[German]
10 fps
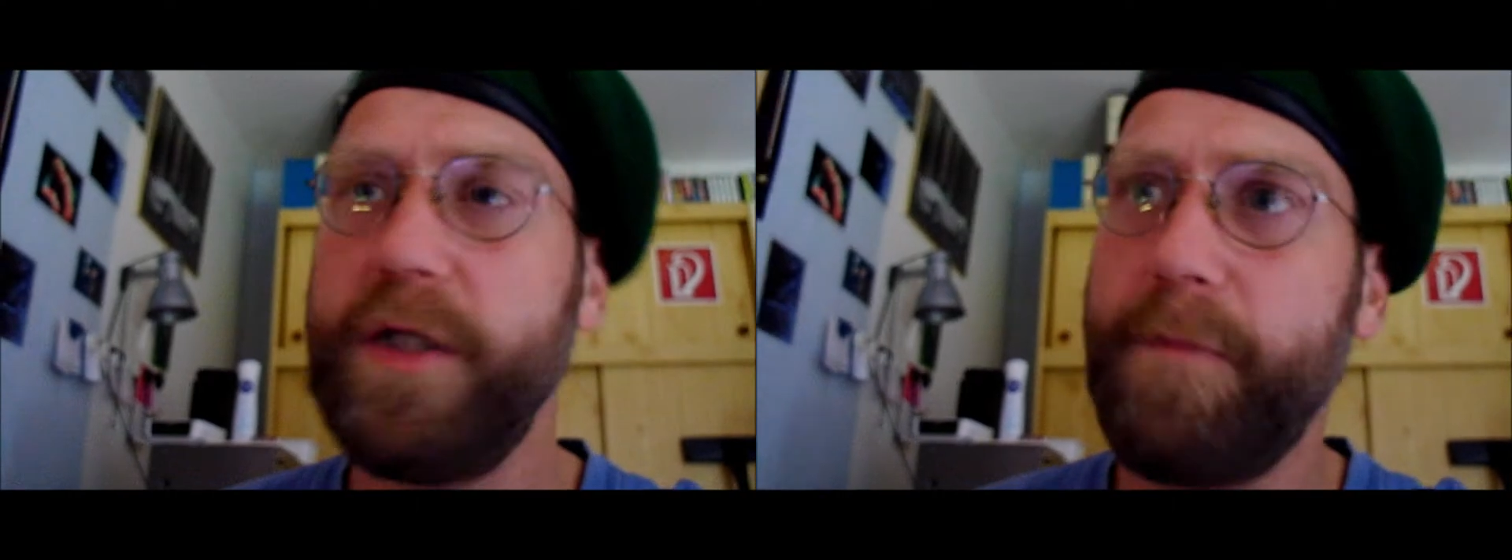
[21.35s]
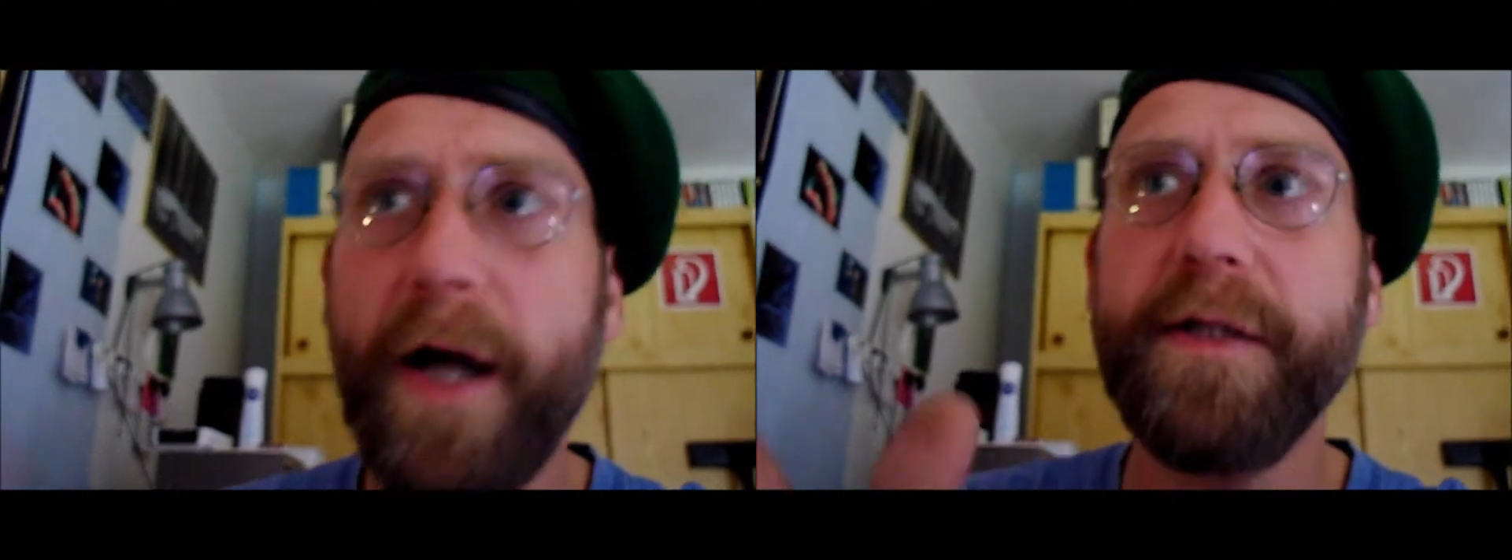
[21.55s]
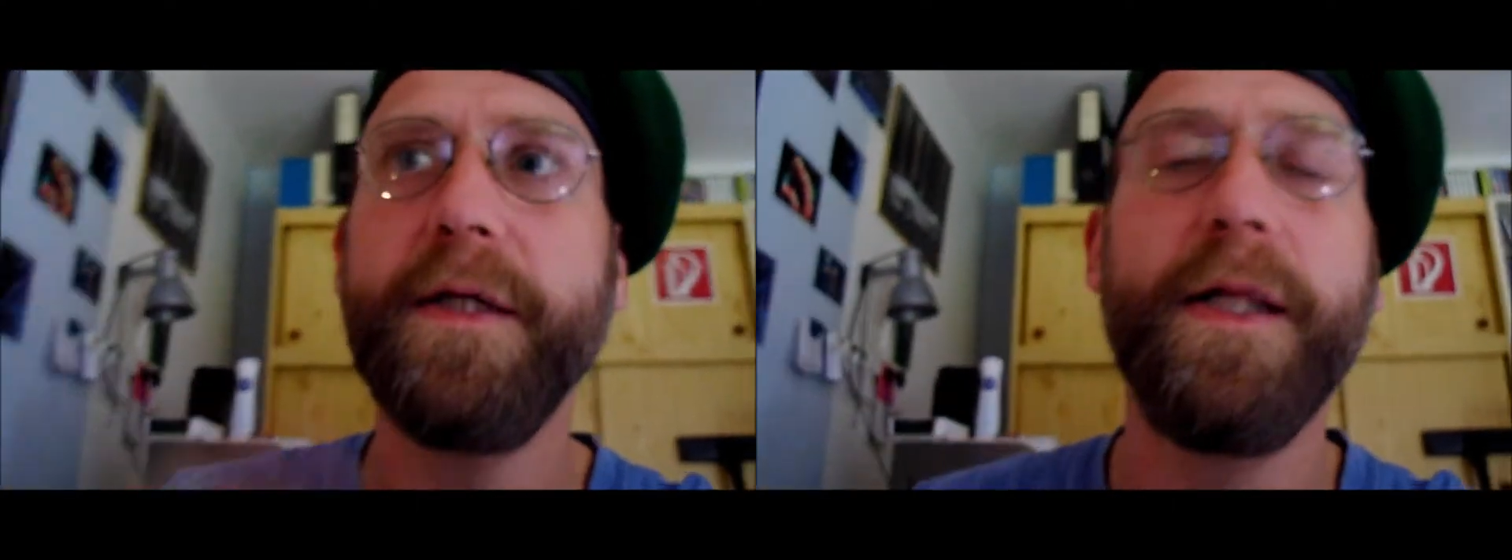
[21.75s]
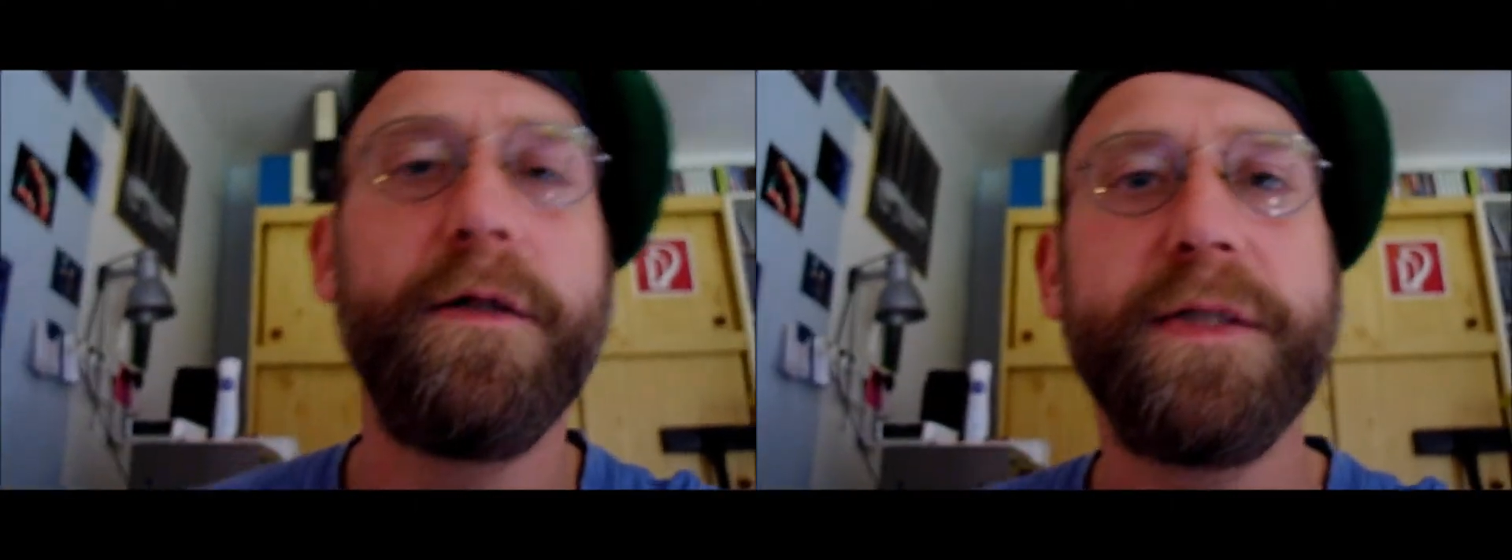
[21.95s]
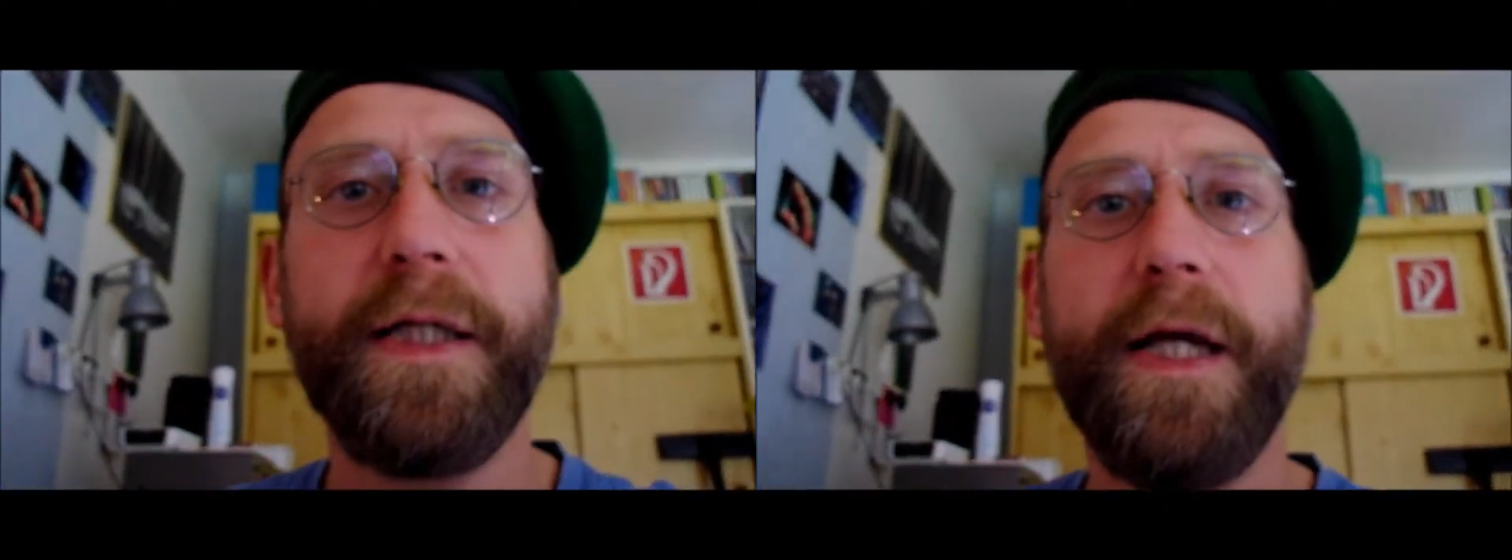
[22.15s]
Ich mag den Kerl
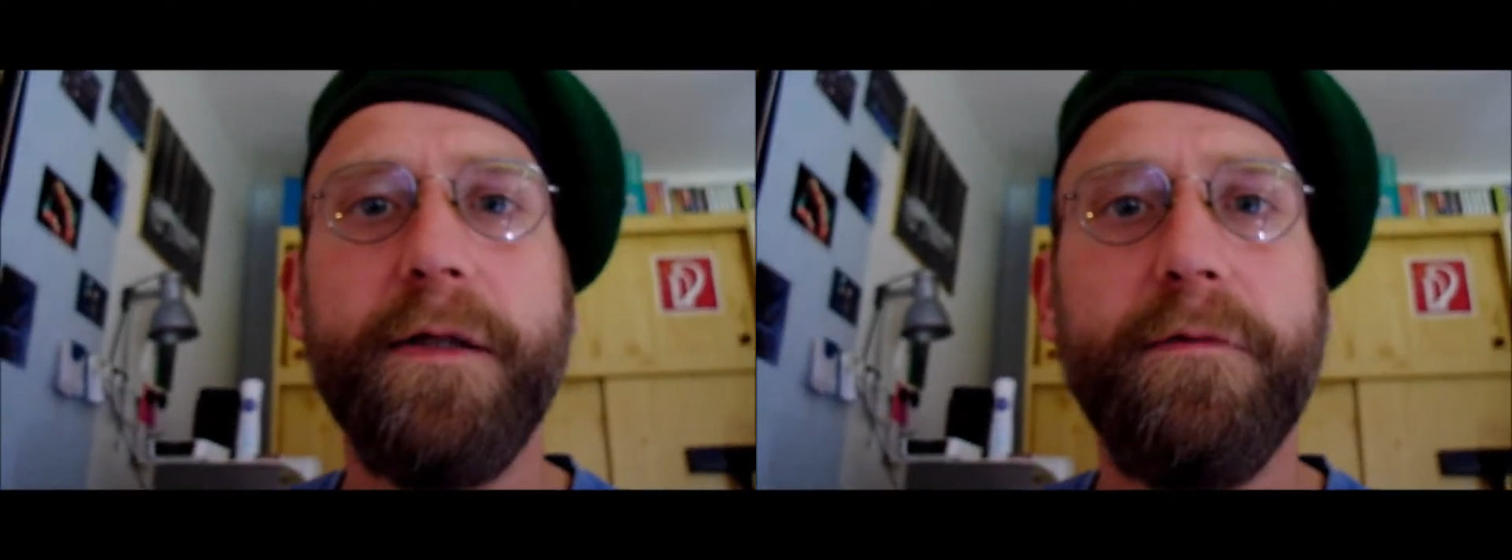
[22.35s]
auch sehr gerne.